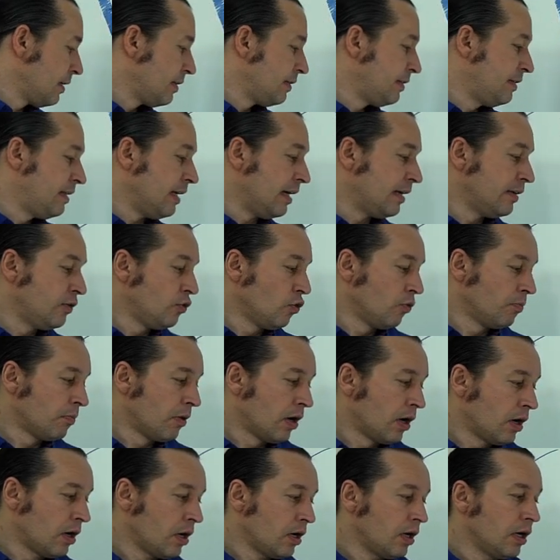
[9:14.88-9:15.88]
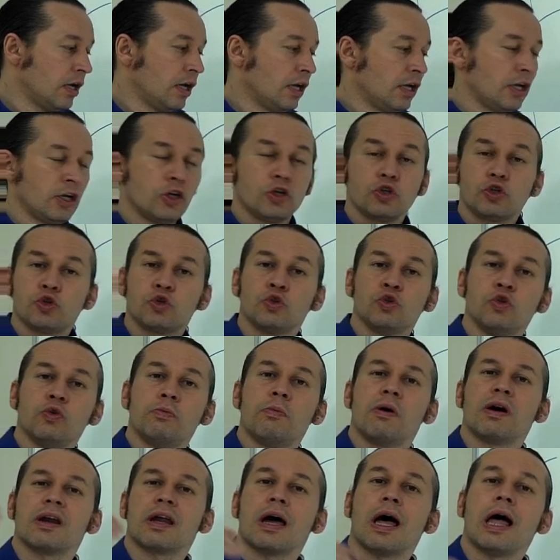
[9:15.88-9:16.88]
der Nummer şu
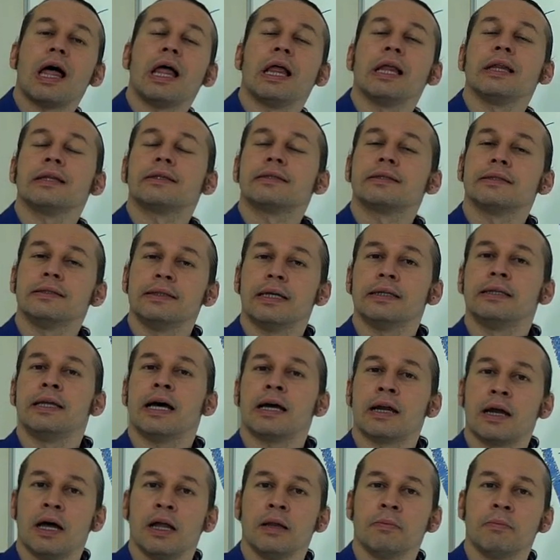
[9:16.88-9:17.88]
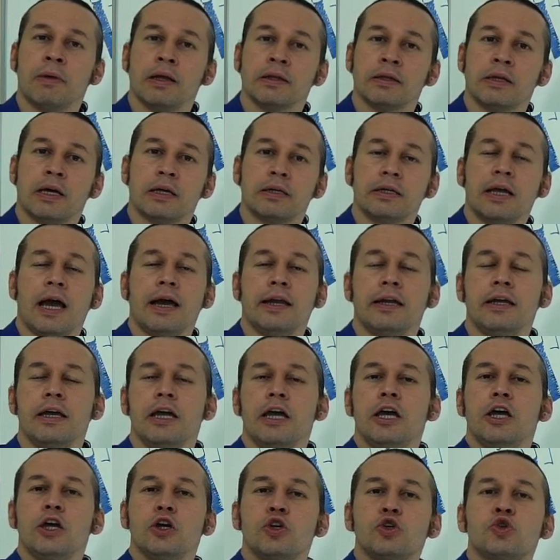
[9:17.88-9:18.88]
numara altında der Almanlar. Yani
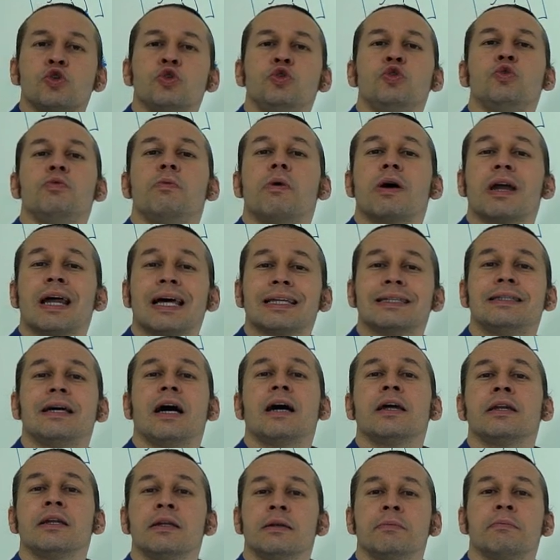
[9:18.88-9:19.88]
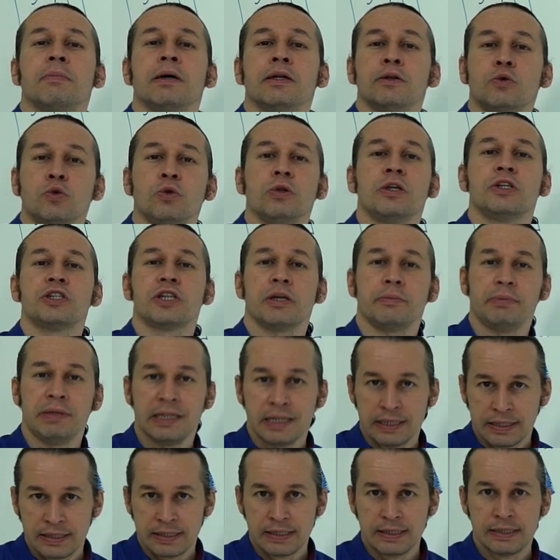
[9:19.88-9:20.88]
şu numaradan bana
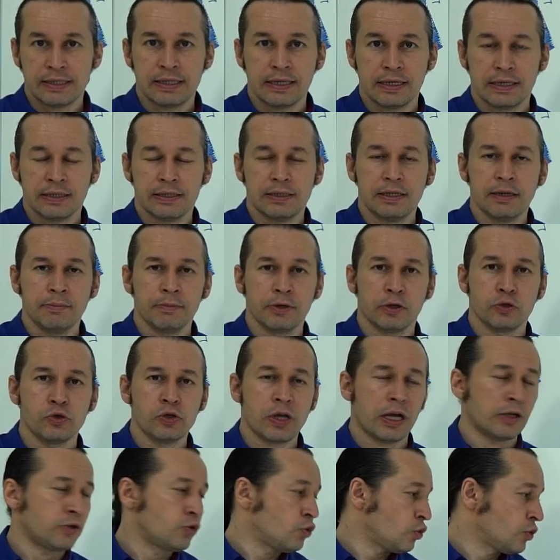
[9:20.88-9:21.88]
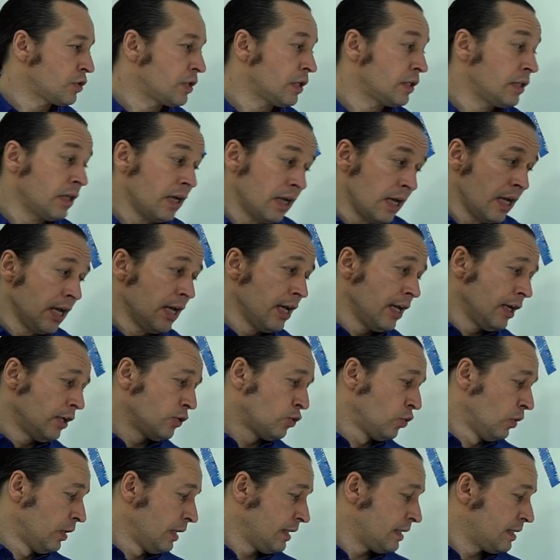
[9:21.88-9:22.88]
ulaşabilirsiniz deriz değil mi güzel Türkçe'de?
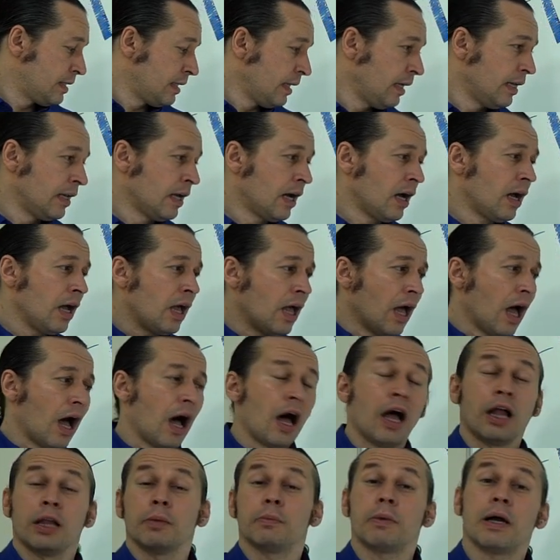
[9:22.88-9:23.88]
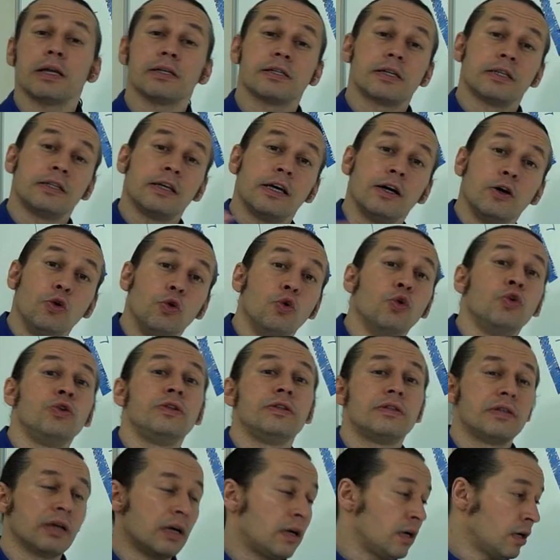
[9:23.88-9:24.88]
Dolayısıyla Almanca'da
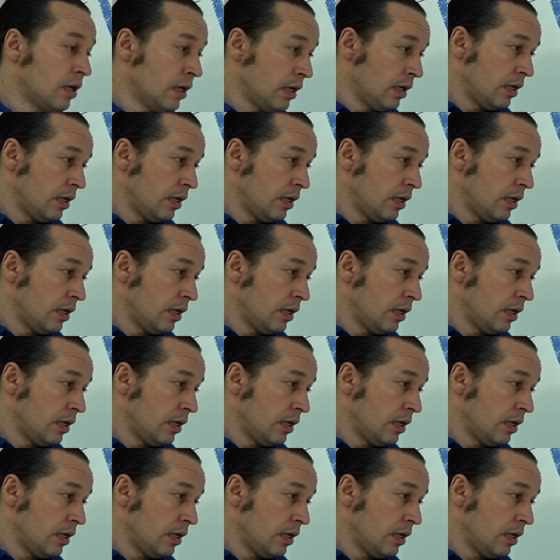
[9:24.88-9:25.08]
unter